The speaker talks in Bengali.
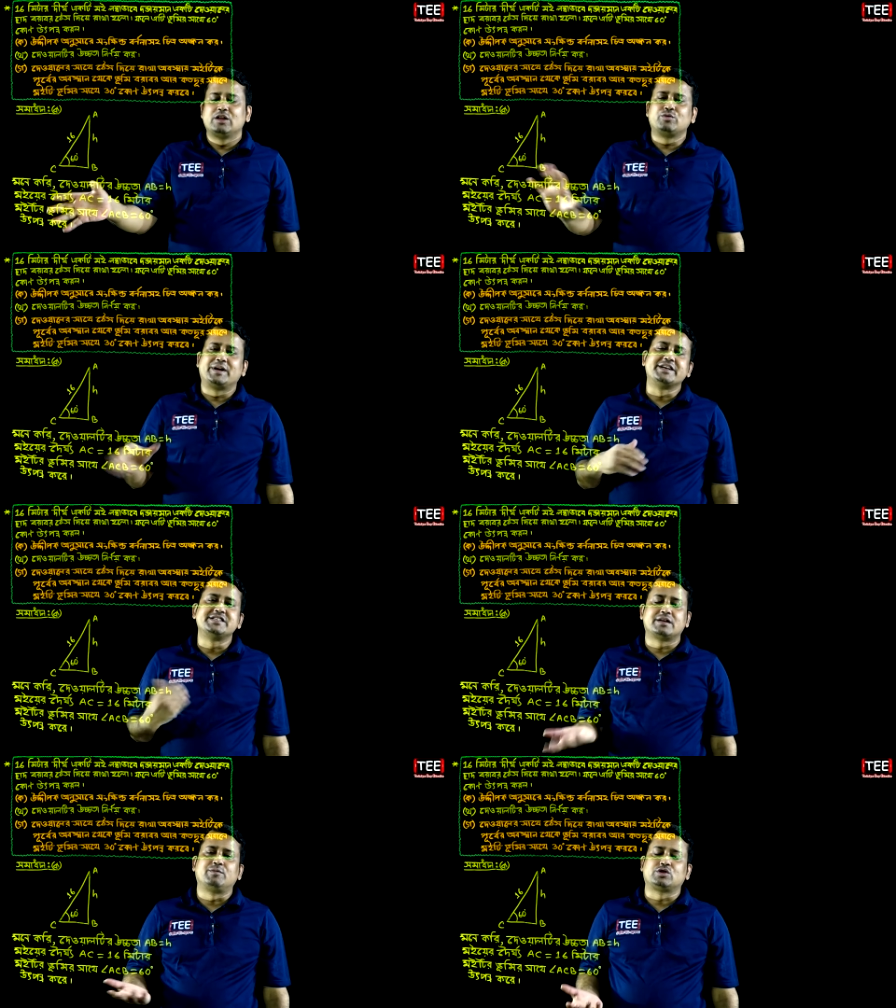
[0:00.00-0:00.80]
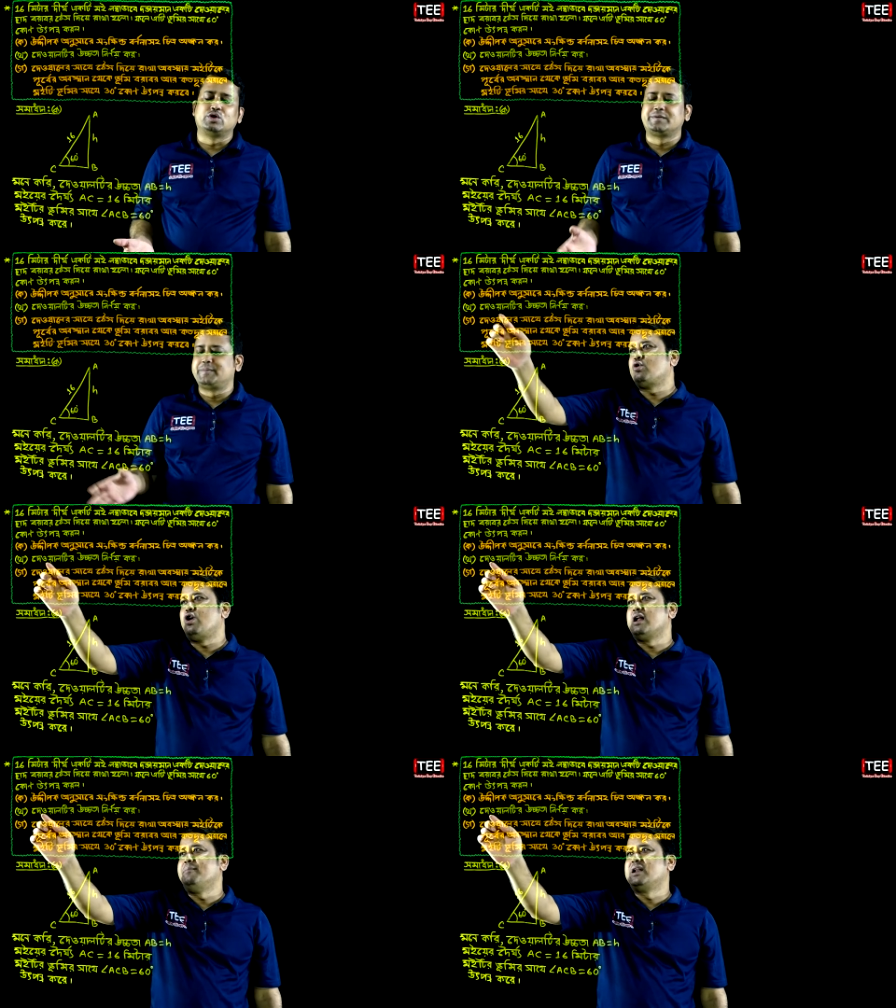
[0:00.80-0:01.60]
তোমার নিজের মতো লিখবা খ
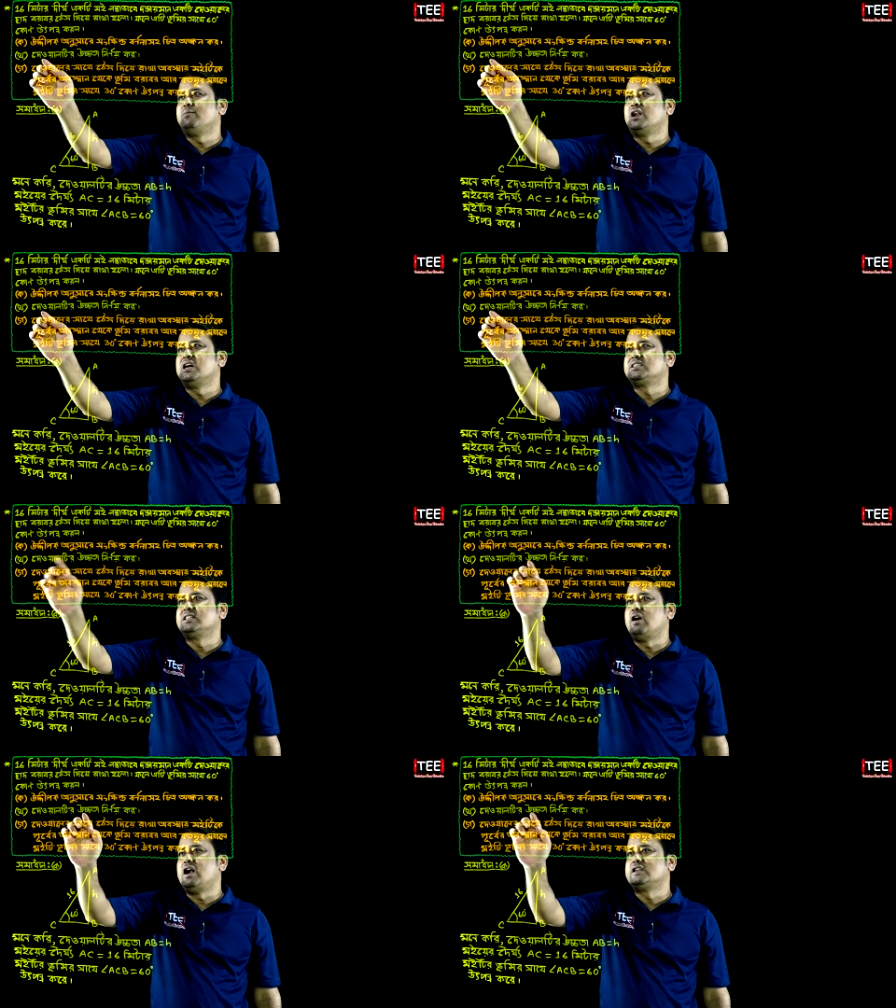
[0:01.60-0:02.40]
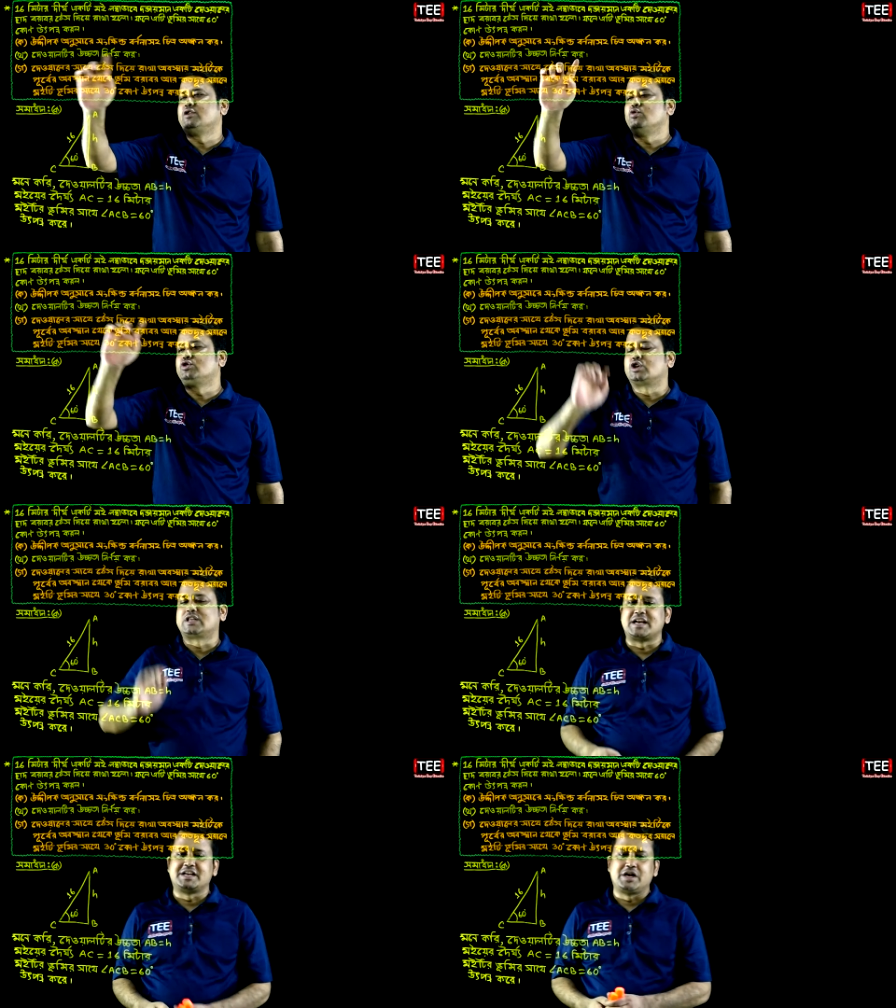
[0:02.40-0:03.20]
নাম্বারে বলা আছে দেওয়ালটির উচ্চতা
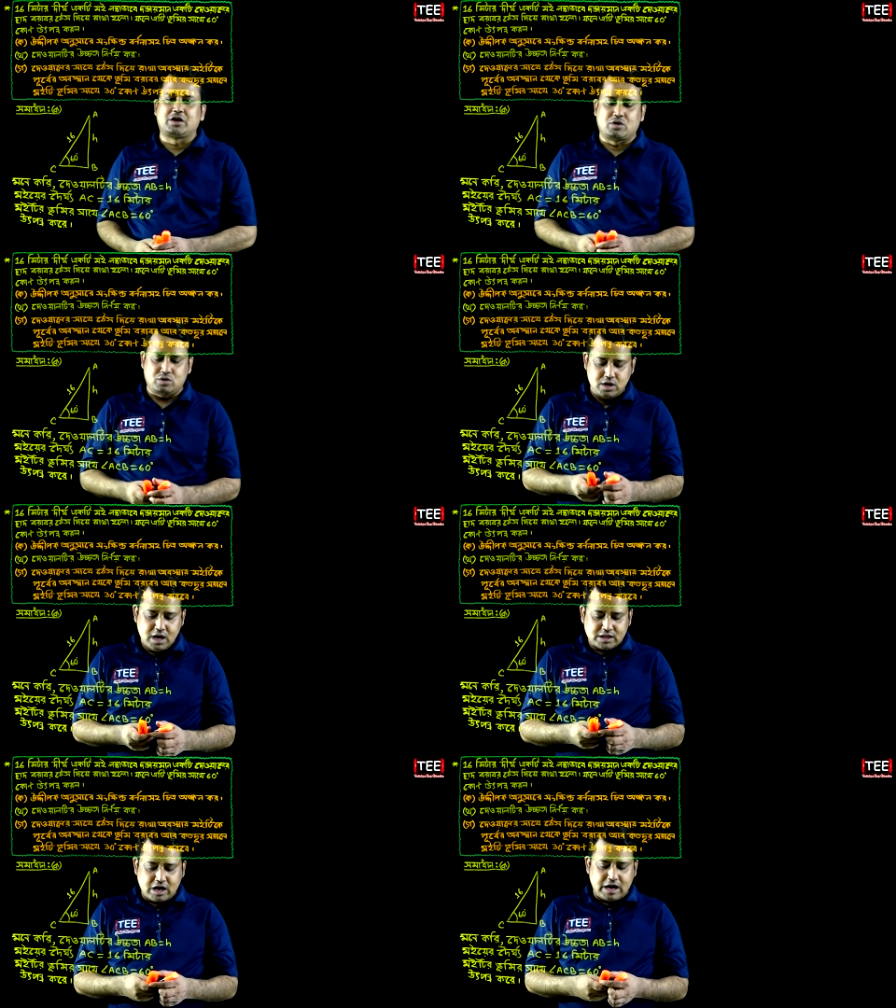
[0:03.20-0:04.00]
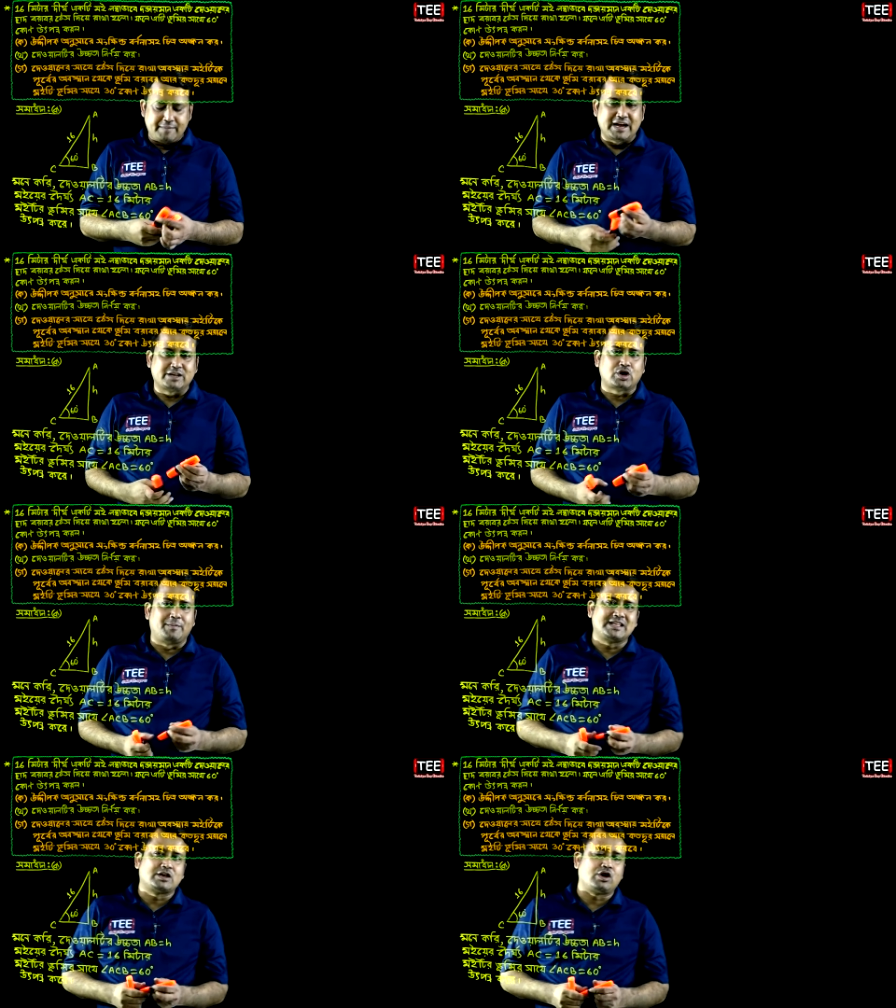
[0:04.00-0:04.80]
নির্ণয় করো তাহলে আমরা
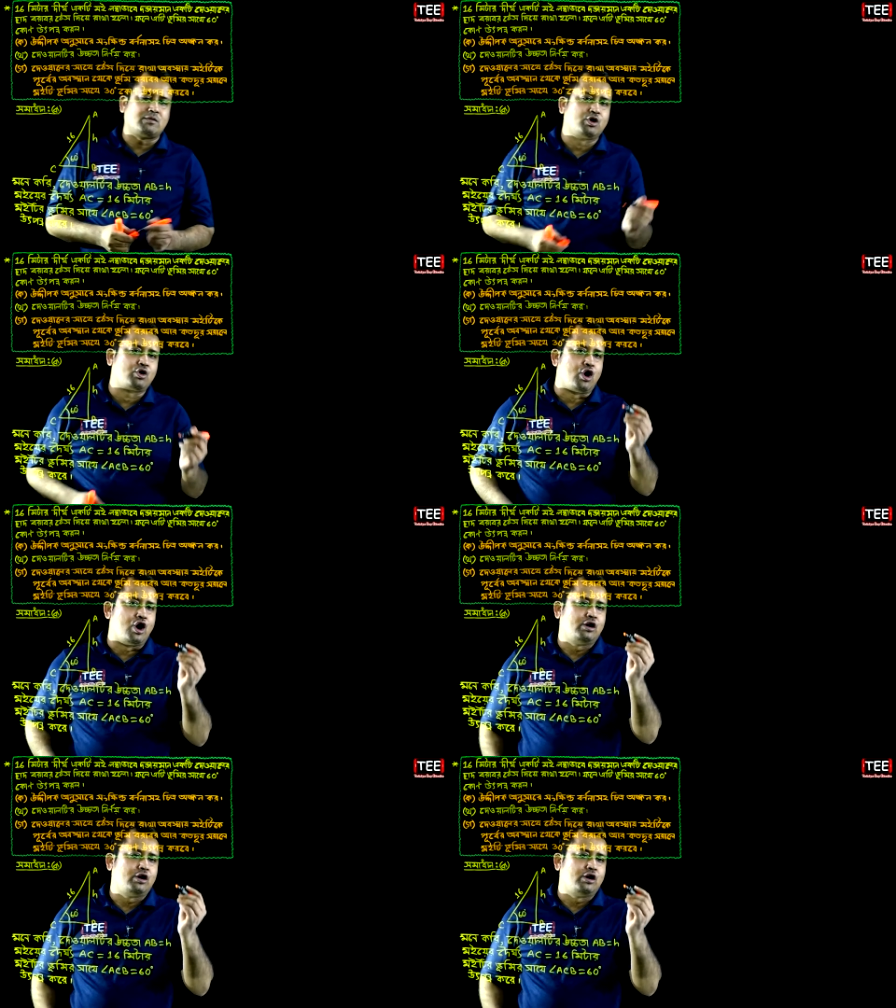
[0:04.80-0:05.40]
সমাধান করাবো খ